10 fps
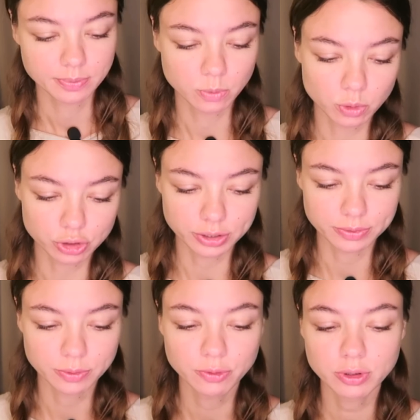Боже,
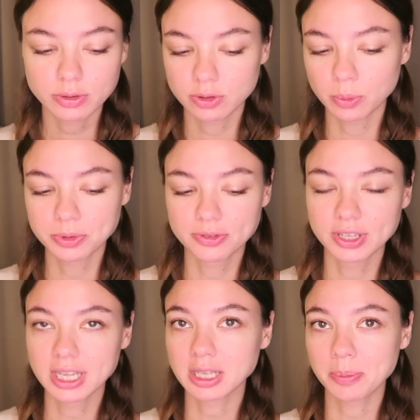вот,
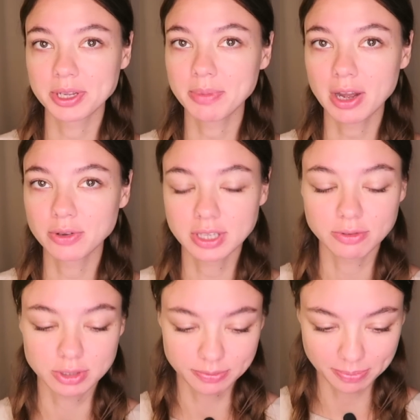собственно, я так понимаю, это
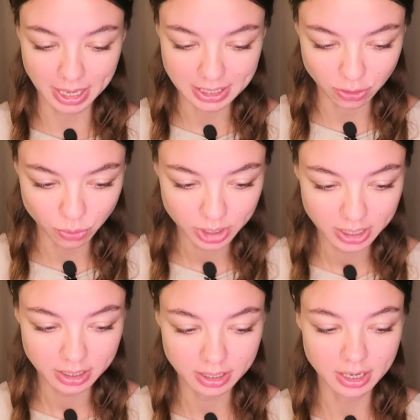вот мои
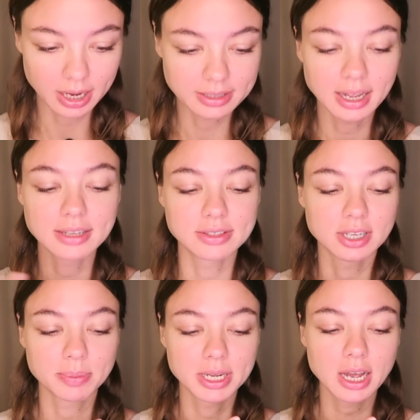руки, или одна из
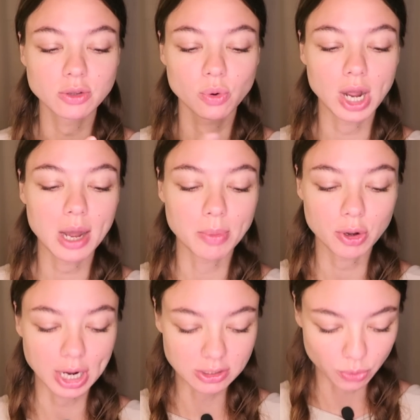них моя, другая
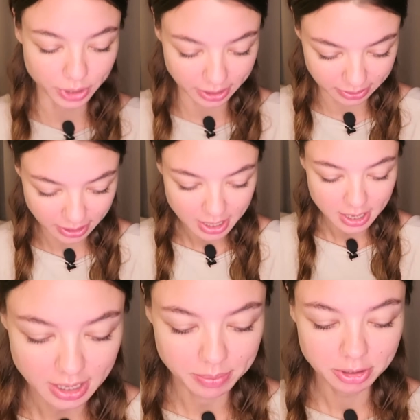мой конкурент.
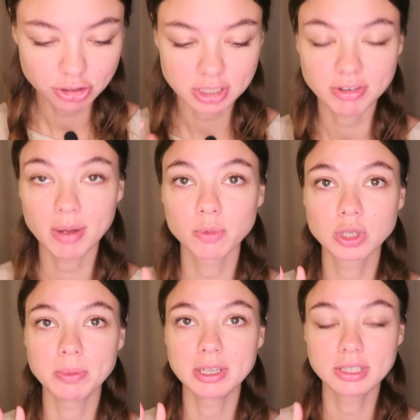Мы сейчас с вами
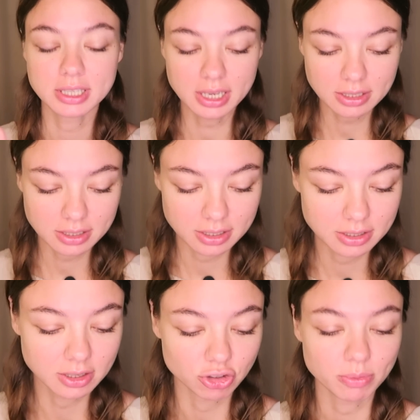будем лететь
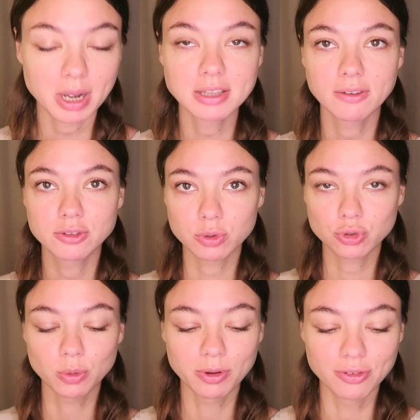и нажимать на все,
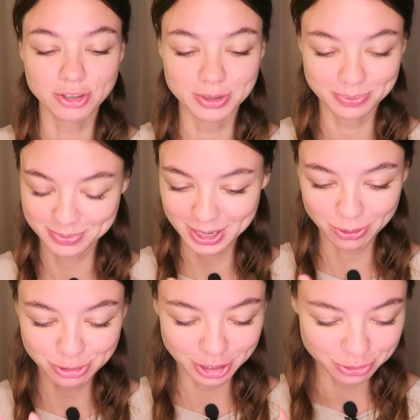что мы видим. Я
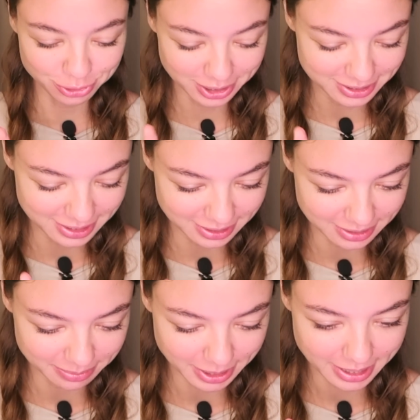очень хочу это
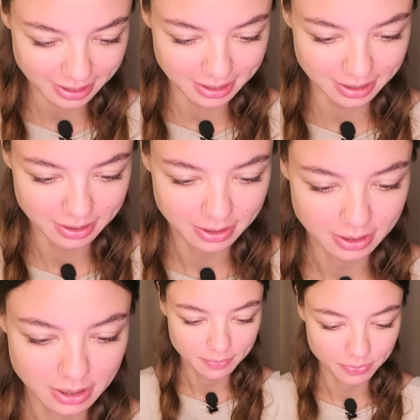сделать, поехали.
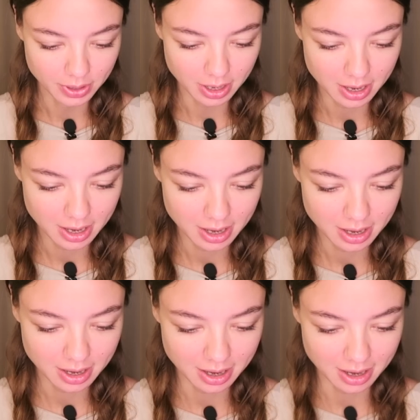
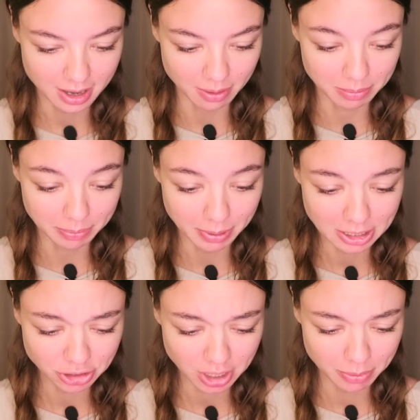А, мы
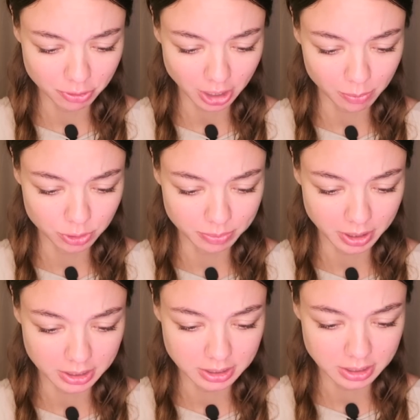пальчиками вот так будем
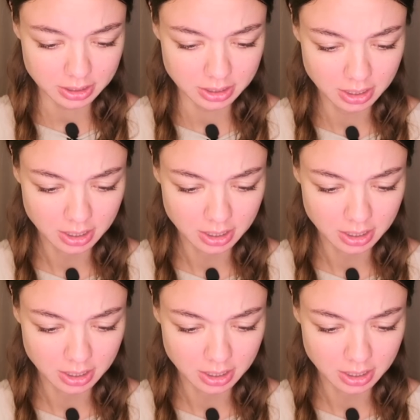ходить.